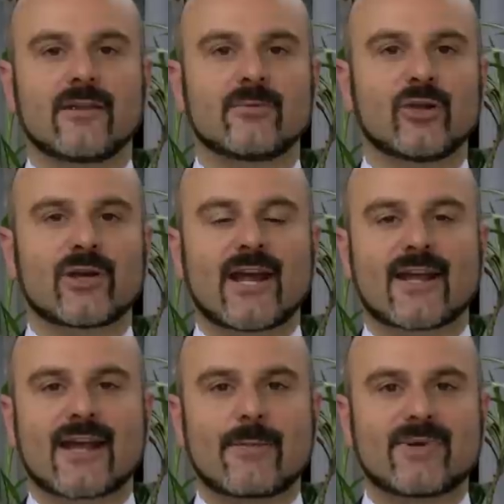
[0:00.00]
melhorar
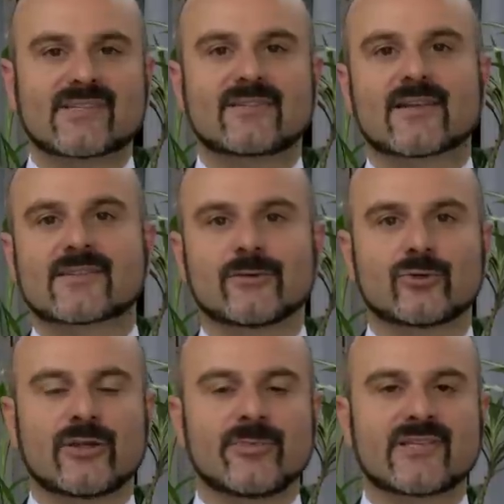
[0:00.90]
a capacitação
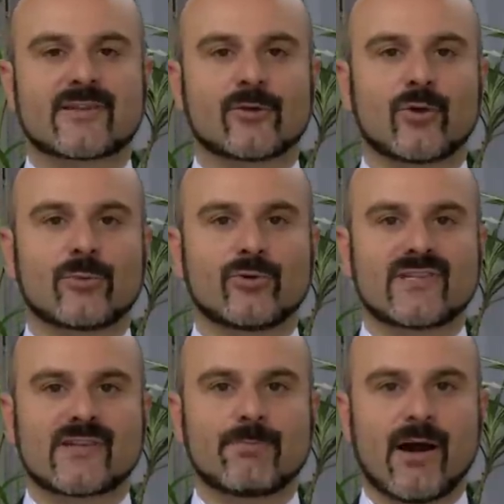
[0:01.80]
do administrador
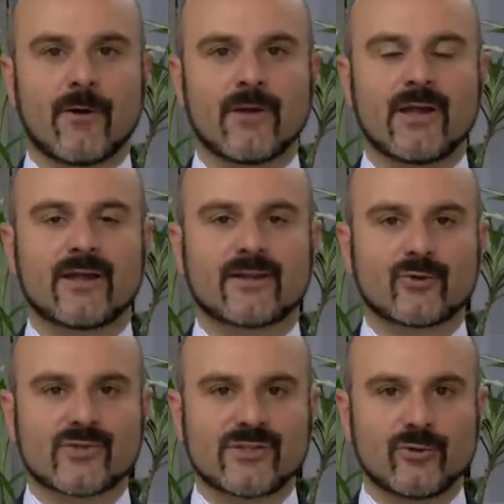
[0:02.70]
municipal,
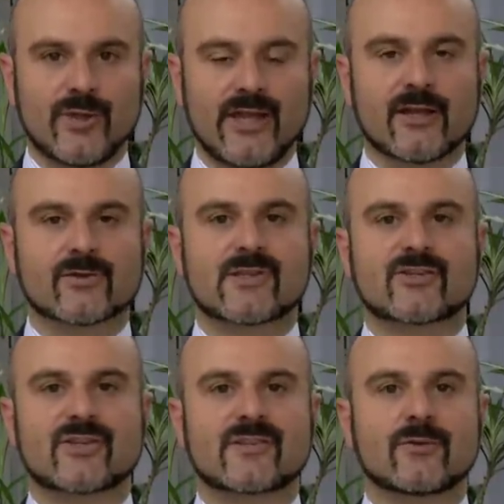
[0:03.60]
reduzindo erros na
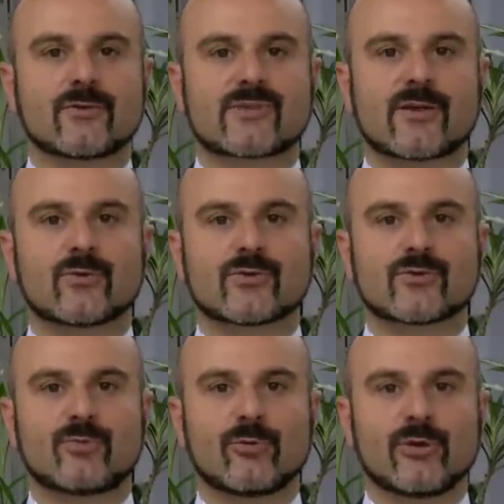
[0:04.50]
gestão dos
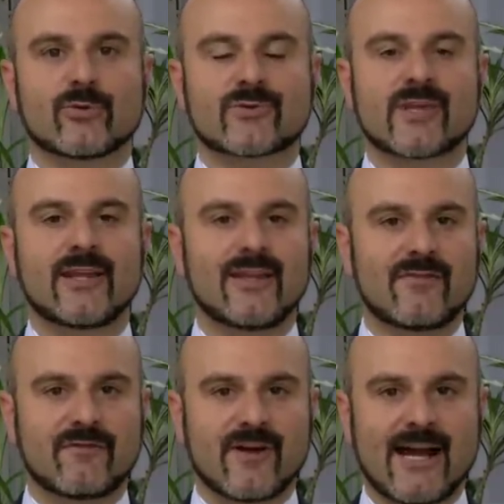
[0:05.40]
recursos públicos e
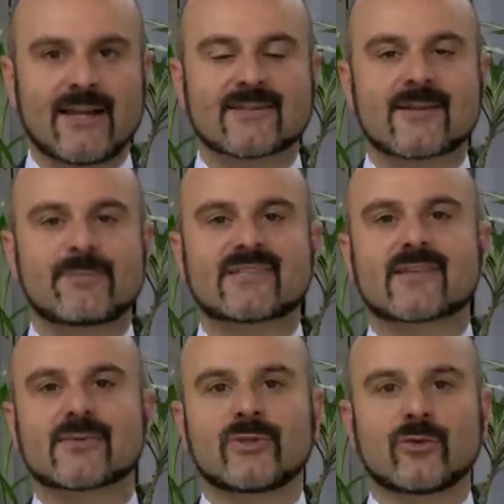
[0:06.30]
falhas na
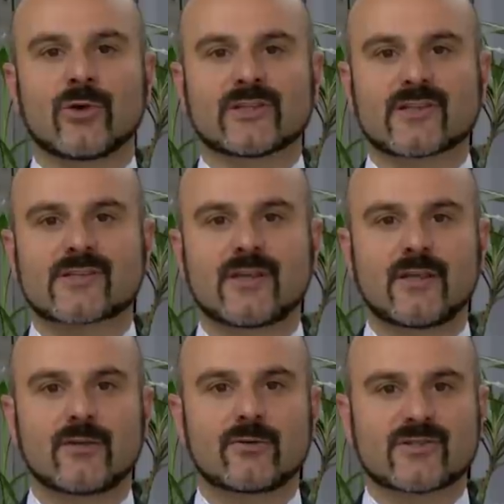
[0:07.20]
prestação de contas.
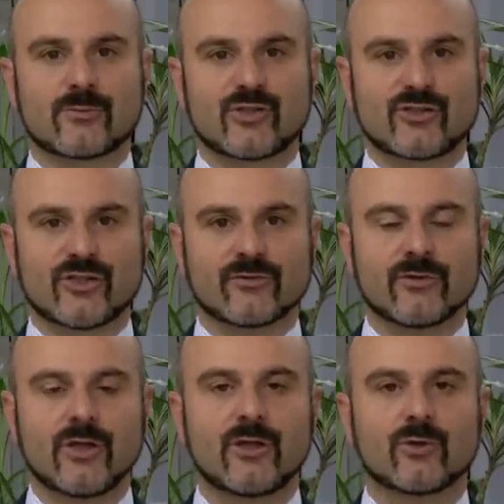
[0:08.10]
Com esse objetivo,
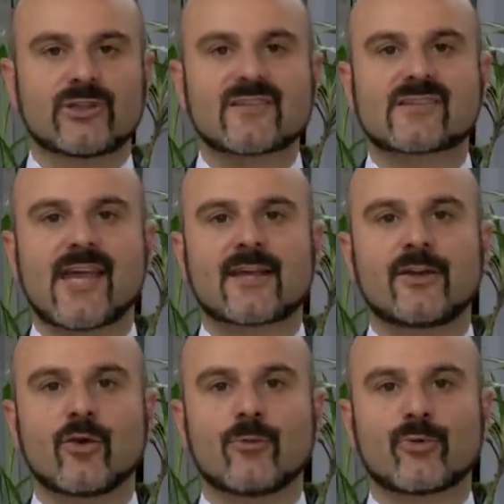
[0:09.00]
o TCE
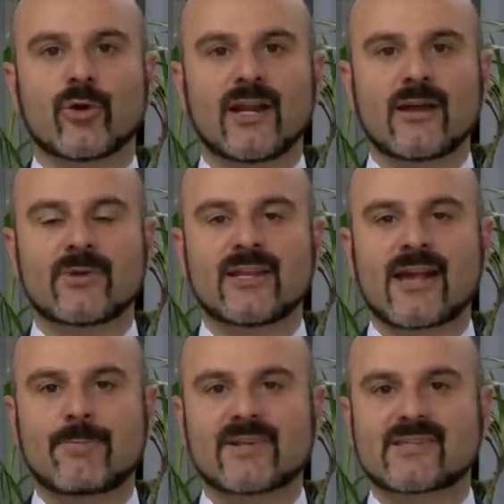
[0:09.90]
criou o Programa de
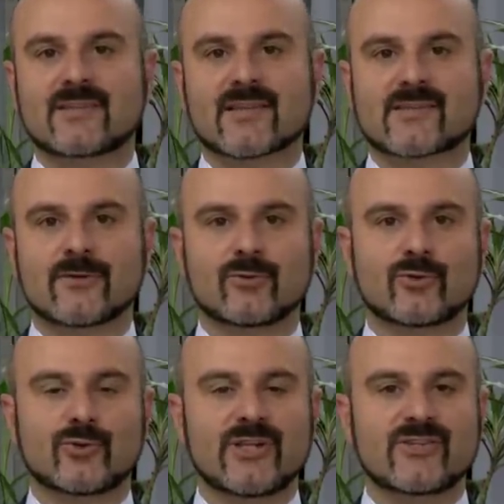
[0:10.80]
Capacitação
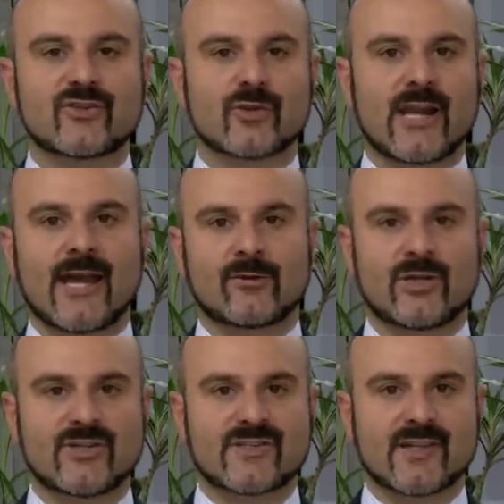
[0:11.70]
do Jurisdicionado
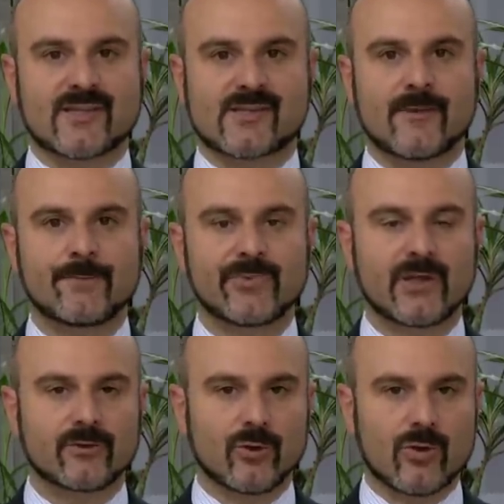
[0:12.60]
à Distância,
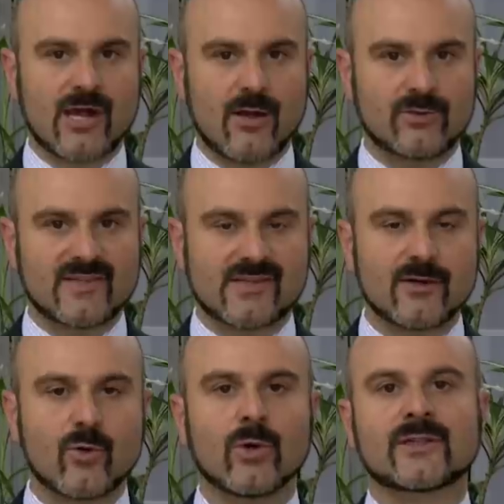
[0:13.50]
do local onde se
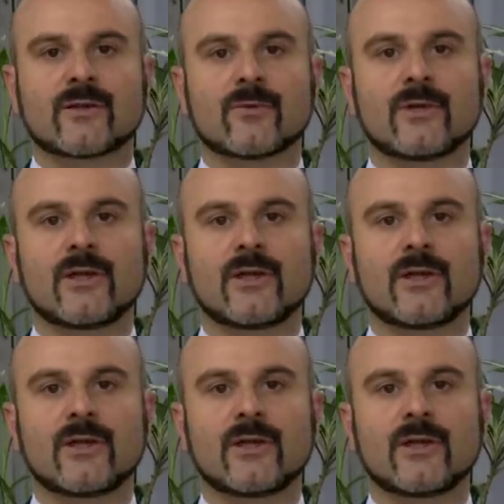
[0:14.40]
encontram.